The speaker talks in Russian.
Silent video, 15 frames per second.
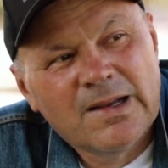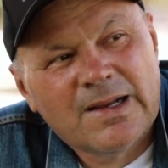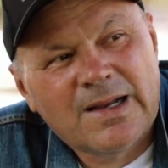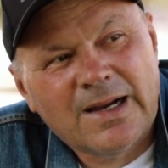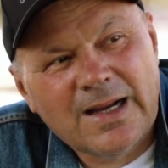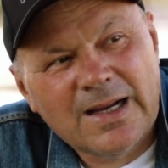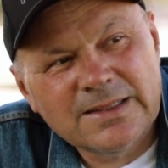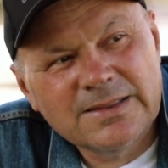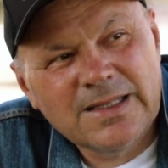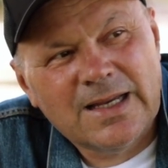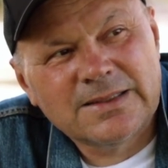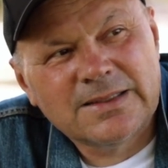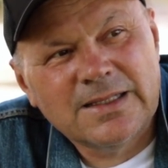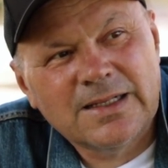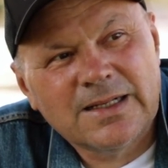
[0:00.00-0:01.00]
как
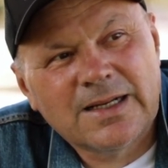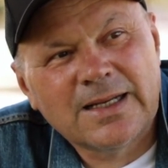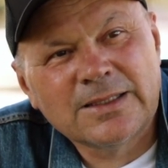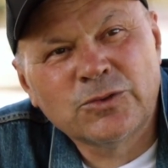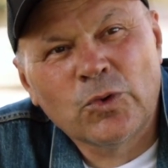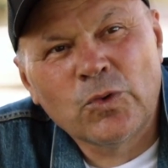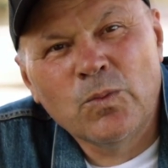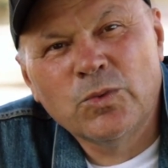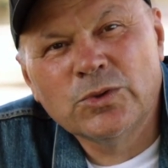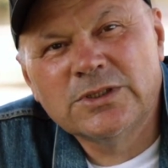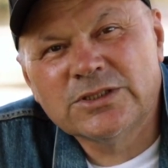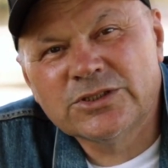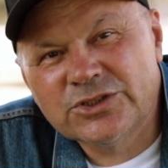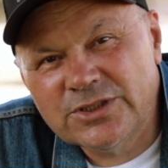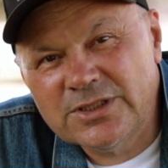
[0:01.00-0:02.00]
ходатая, к которому
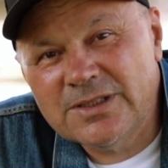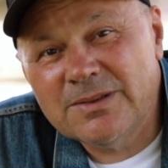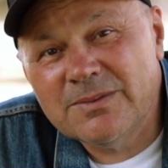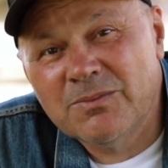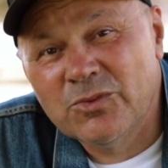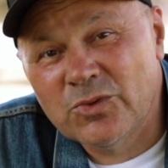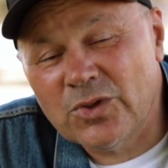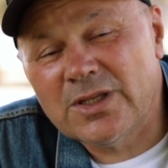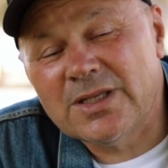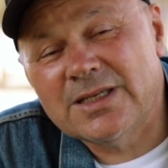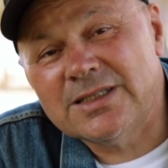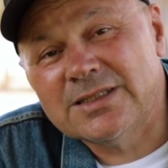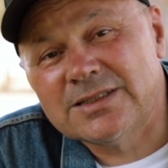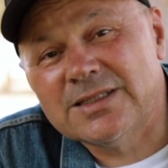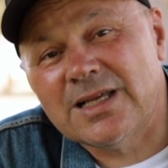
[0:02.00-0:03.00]
должны многие
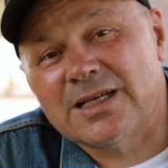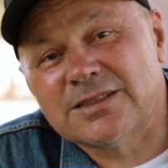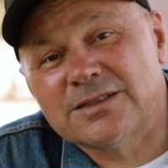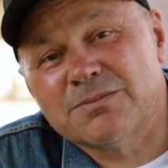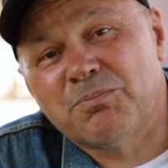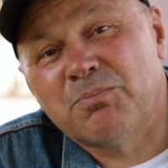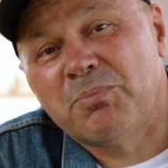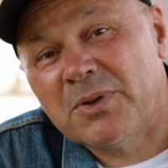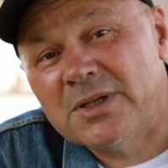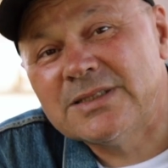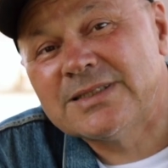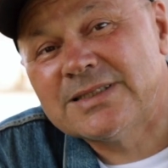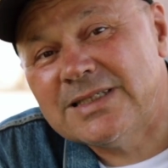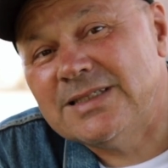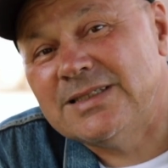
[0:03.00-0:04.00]
из нас
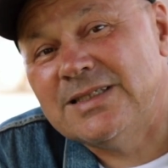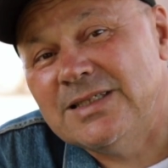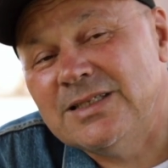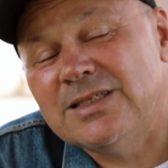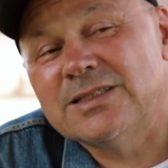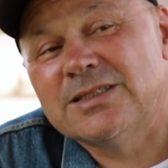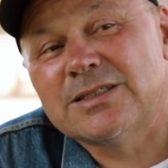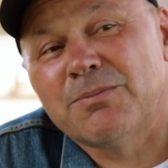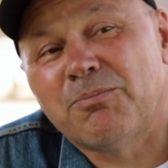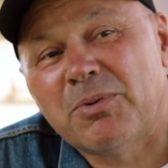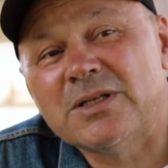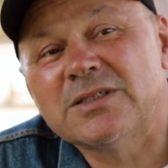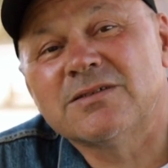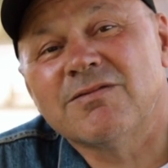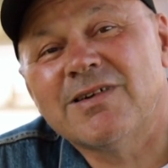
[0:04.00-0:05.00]
присоединиться
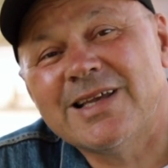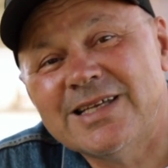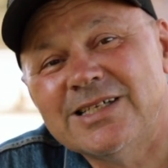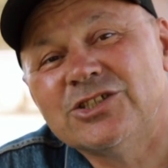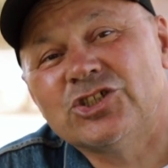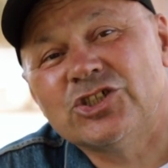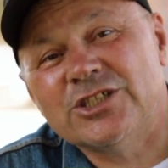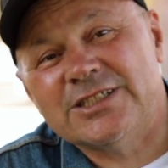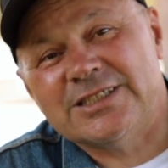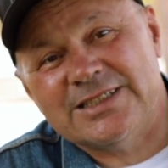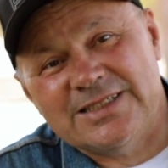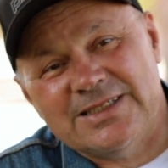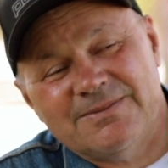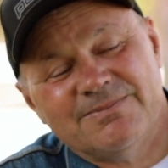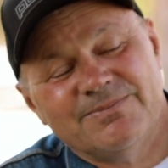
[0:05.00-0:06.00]
при своей
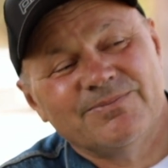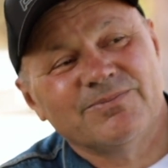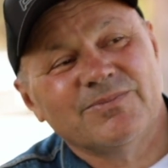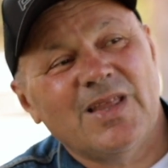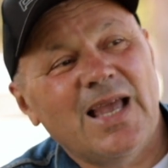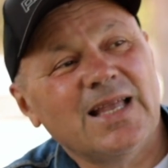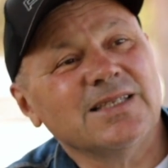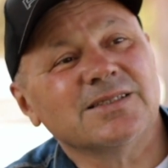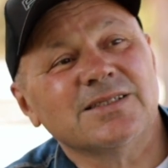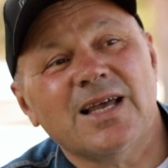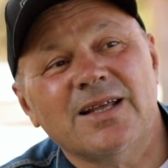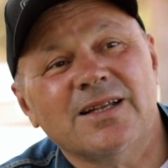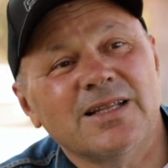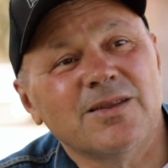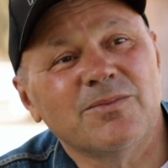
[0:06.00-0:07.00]
жизни. Я не
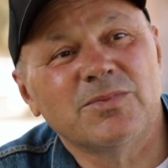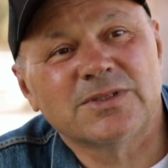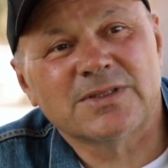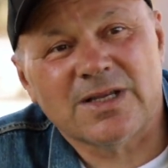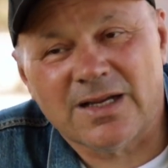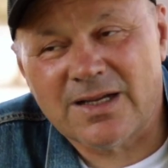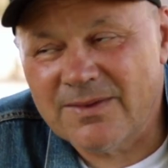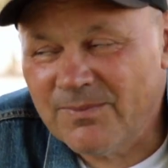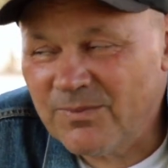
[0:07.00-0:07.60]
знаю на небесах.